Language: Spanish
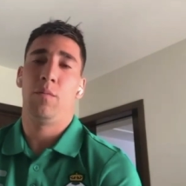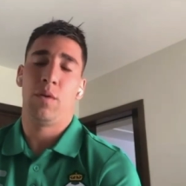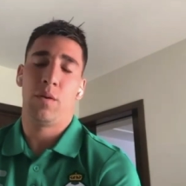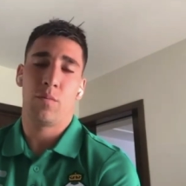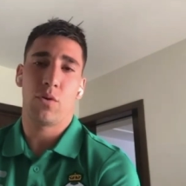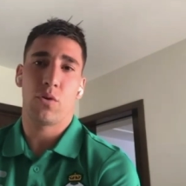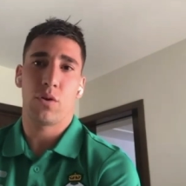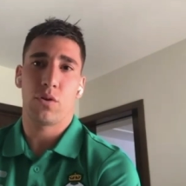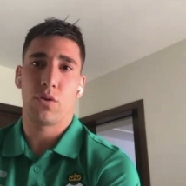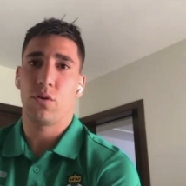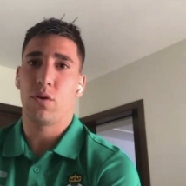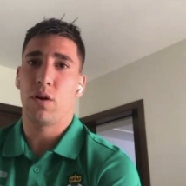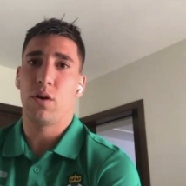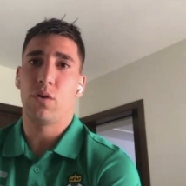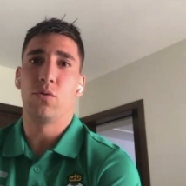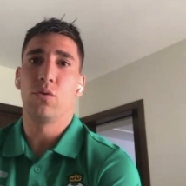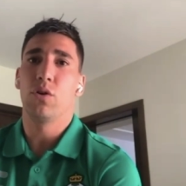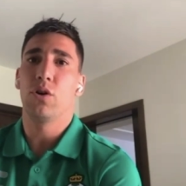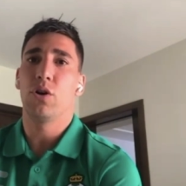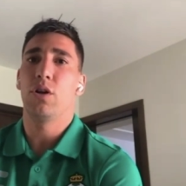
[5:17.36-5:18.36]
y mismo cuando
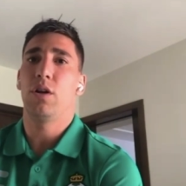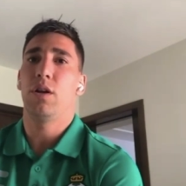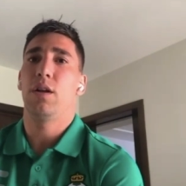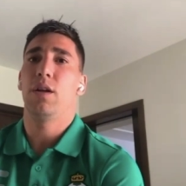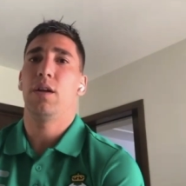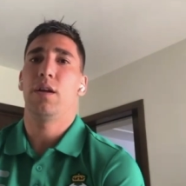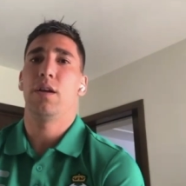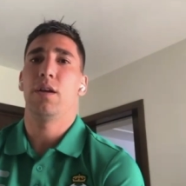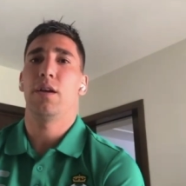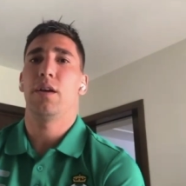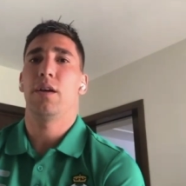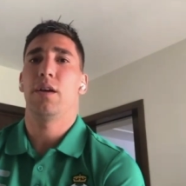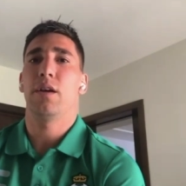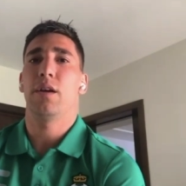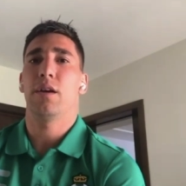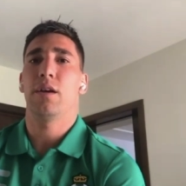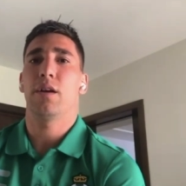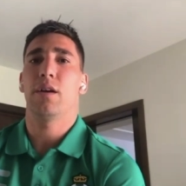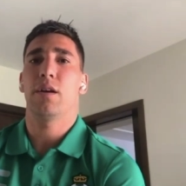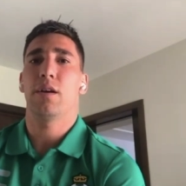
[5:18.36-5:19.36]
hago algún gol,
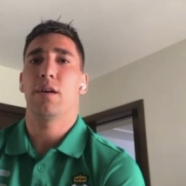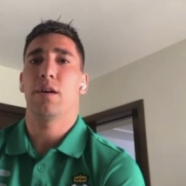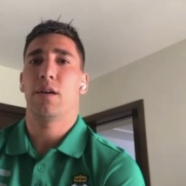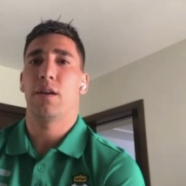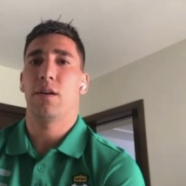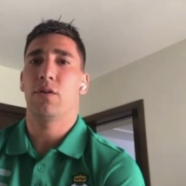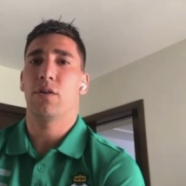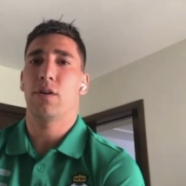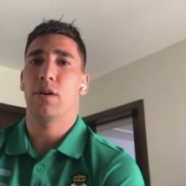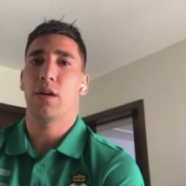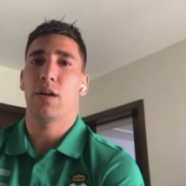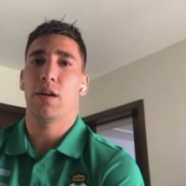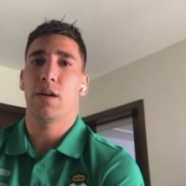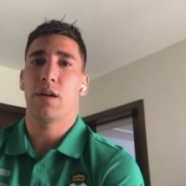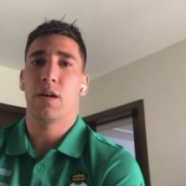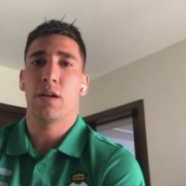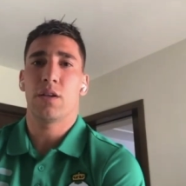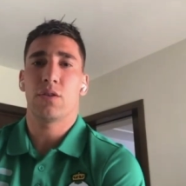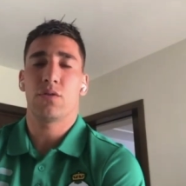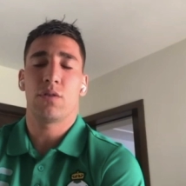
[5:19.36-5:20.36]
eh, creo
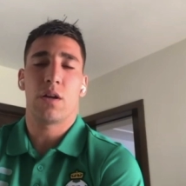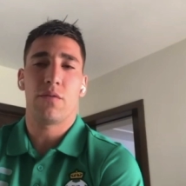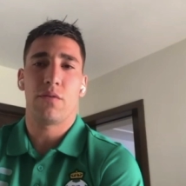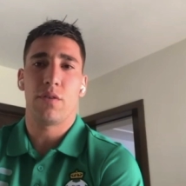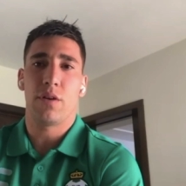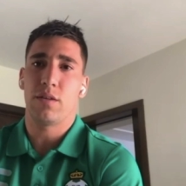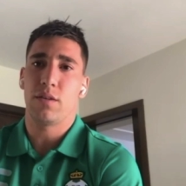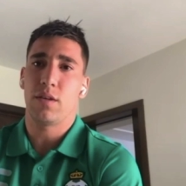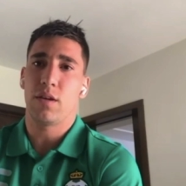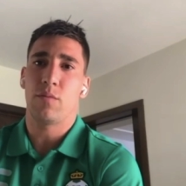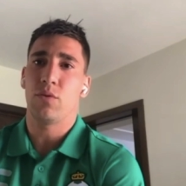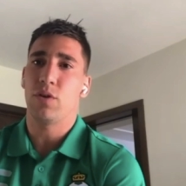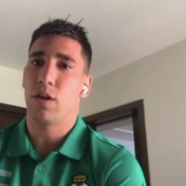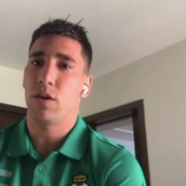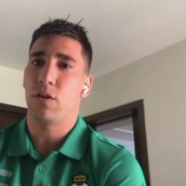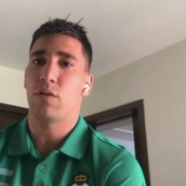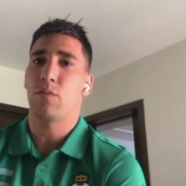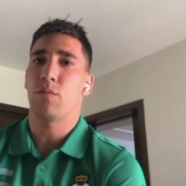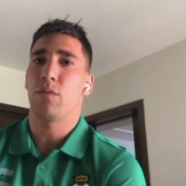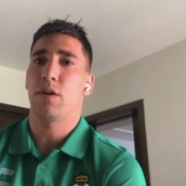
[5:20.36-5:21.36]
que, que es una felicidad
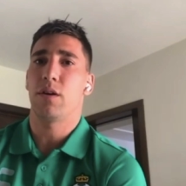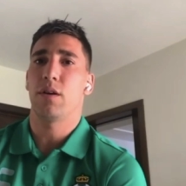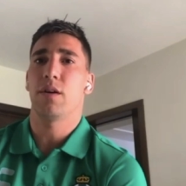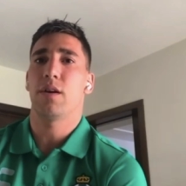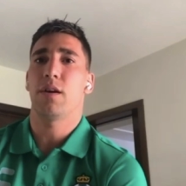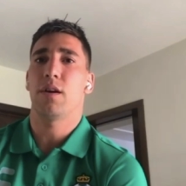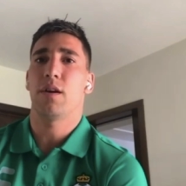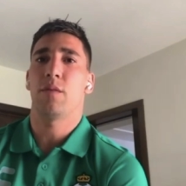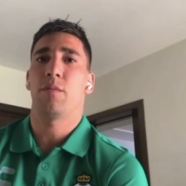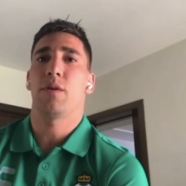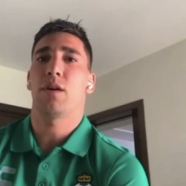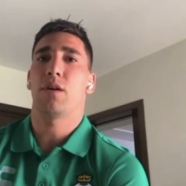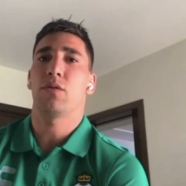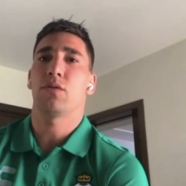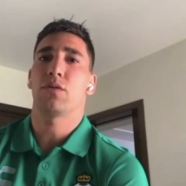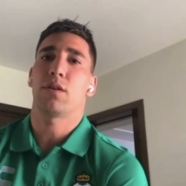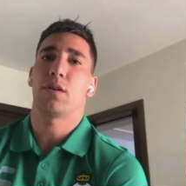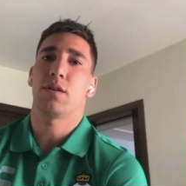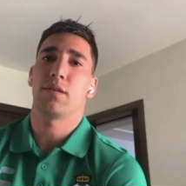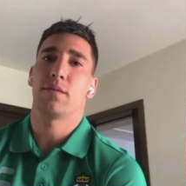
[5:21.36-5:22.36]
muy enorme que me
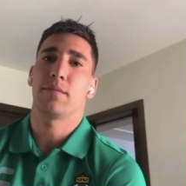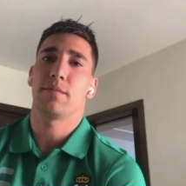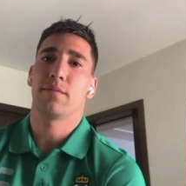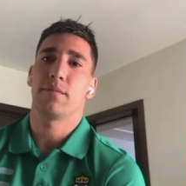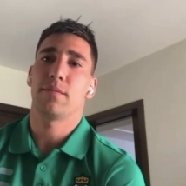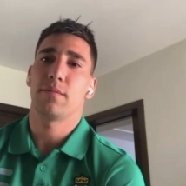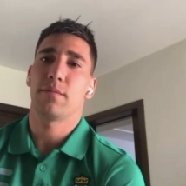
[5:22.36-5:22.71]
causa